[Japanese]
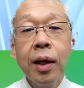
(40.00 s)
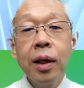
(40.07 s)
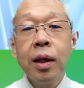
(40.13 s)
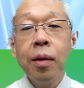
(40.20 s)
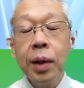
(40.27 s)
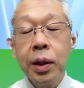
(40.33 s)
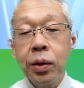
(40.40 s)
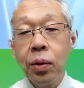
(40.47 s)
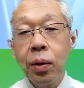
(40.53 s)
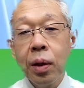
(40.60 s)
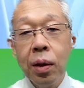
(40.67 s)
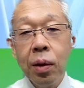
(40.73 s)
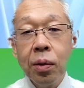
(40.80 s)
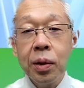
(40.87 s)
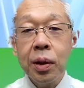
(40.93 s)
でまあそ
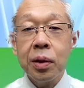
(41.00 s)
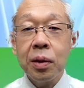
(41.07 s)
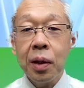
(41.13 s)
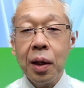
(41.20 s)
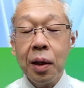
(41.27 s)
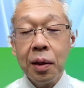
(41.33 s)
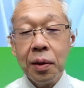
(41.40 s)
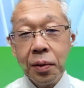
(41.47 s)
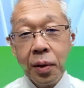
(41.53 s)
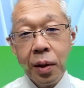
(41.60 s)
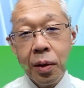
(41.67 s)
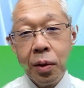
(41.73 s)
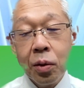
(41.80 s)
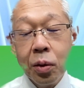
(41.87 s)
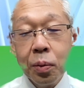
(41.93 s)
れをですね
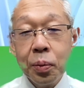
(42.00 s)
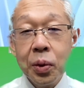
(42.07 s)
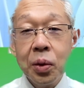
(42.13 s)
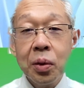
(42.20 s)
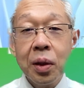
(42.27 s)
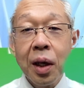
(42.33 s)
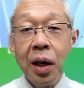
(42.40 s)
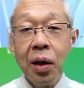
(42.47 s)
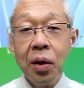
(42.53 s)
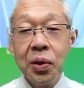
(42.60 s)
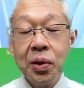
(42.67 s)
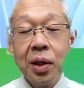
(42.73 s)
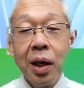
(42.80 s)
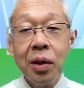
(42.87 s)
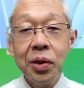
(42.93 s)
コンピューターを
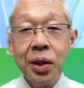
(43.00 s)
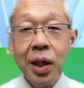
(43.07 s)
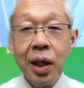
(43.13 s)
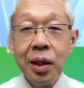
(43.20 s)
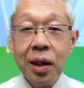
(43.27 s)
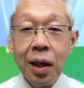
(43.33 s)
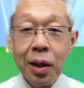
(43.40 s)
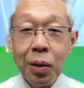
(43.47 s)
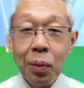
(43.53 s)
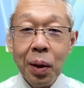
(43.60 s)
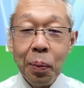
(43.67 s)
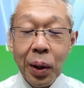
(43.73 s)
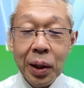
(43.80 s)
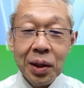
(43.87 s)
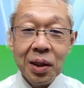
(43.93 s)
使う時代になっても
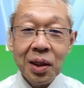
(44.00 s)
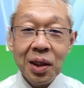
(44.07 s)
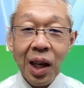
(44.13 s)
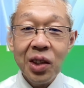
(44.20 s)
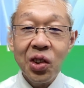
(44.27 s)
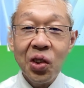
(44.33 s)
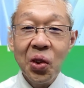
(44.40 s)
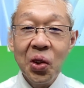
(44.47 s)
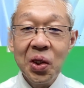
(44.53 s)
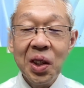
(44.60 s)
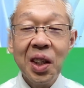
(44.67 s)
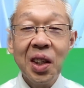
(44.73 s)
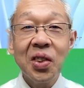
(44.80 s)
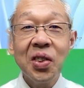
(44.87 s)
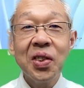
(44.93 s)
やっぱり最初の方に
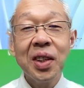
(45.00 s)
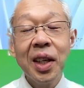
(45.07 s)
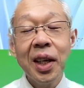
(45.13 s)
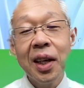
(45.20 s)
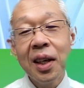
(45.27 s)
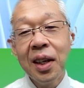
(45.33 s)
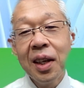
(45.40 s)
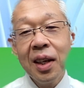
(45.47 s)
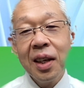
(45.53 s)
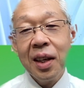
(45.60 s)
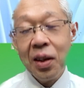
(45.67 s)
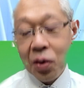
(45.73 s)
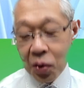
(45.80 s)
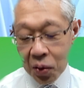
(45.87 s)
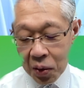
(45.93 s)
出てくるんですね
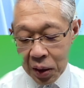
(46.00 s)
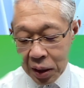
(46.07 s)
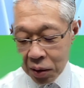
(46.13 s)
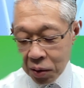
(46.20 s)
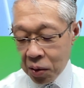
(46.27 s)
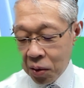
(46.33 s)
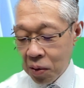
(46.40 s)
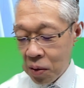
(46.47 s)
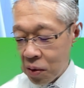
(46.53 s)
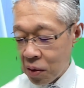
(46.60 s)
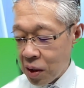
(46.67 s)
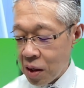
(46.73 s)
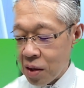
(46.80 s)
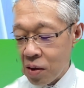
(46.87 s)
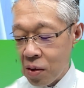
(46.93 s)
この後この
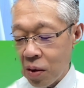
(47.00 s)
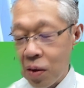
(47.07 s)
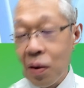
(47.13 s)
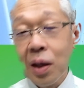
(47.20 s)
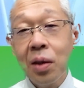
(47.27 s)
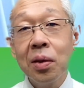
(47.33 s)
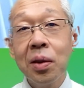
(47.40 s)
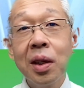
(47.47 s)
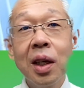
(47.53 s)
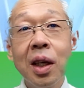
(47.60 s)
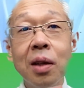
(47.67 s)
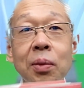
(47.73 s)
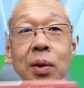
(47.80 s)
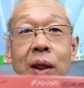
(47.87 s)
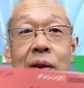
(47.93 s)
テキストではいろんな
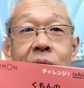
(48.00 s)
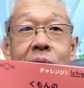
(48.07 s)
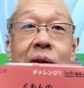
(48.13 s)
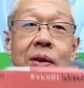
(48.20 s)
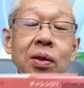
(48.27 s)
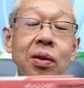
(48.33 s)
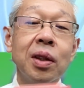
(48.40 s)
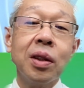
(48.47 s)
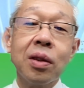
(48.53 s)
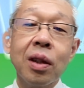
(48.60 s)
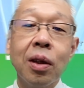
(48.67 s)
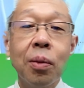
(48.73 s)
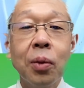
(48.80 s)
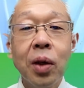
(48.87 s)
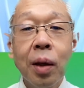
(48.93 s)
ゲームが続くんです
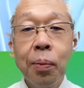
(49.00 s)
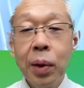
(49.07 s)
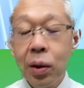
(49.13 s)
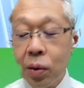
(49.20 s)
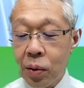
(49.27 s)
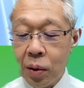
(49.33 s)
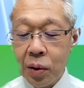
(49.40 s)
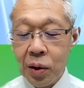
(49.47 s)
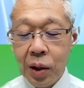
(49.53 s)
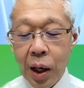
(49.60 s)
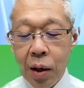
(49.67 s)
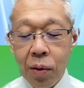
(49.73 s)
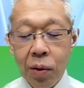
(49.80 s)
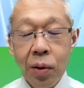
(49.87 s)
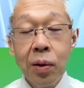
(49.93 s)
けどもやっぱりこの
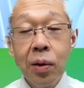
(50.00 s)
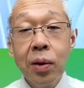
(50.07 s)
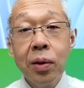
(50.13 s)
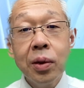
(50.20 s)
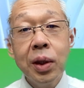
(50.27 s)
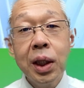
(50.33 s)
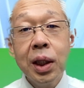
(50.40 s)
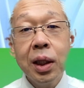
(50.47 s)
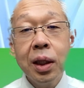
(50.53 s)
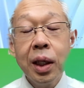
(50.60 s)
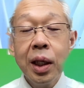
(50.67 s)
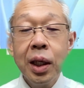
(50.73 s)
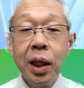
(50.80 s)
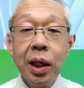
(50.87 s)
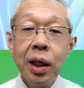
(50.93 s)
サイコロのように、
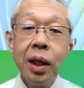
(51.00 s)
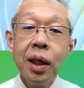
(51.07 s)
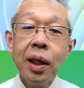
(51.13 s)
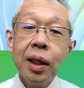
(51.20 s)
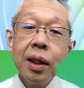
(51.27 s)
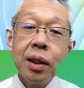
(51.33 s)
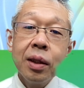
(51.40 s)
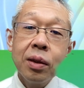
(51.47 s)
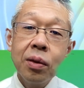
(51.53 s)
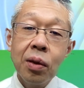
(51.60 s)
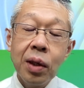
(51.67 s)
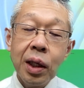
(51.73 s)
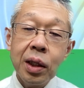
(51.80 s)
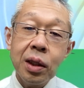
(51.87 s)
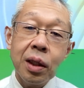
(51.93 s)
えー、
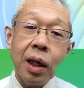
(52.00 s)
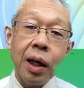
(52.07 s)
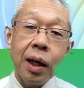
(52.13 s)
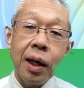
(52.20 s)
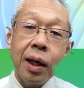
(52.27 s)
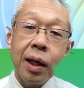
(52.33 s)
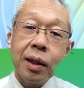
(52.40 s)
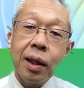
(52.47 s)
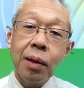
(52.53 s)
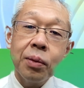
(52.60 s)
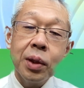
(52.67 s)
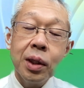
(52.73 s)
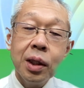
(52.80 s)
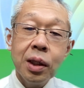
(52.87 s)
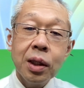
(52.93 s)
動かしたた
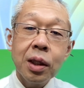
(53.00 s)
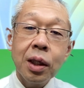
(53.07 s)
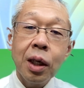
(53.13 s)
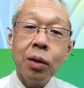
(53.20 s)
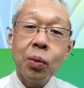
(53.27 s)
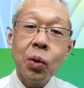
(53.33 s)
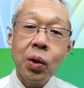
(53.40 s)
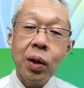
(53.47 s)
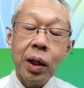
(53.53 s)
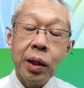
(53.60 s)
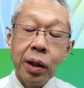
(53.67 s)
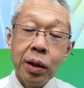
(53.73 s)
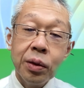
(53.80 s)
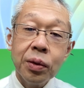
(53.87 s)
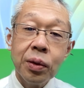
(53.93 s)
びに違うものが
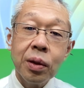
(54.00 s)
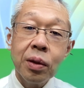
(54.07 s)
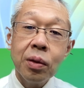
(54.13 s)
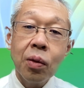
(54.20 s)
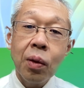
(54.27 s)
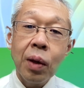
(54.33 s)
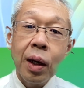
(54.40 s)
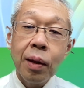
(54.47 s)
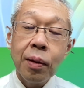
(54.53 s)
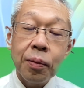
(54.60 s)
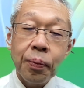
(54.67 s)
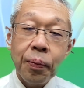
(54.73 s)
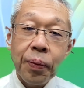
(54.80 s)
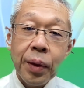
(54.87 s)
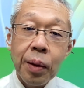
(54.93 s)
出るっていうのは
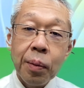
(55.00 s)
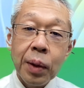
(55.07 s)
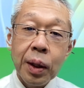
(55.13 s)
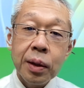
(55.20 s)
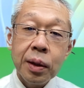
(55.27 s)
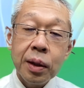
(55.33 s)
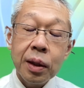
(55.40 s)
まあ